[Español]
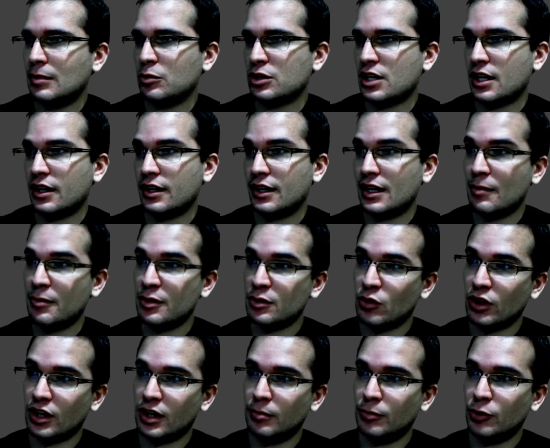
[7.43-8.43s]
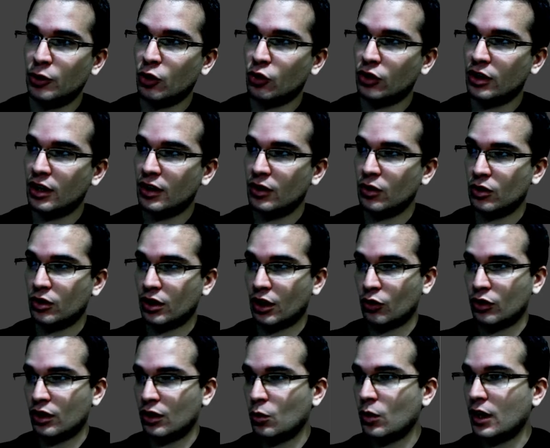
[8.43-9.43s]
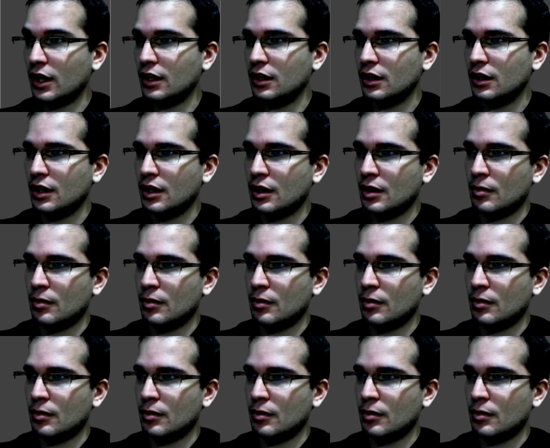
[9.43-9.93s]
Vamos a hacer el mismo ejemplo con el, que con el while,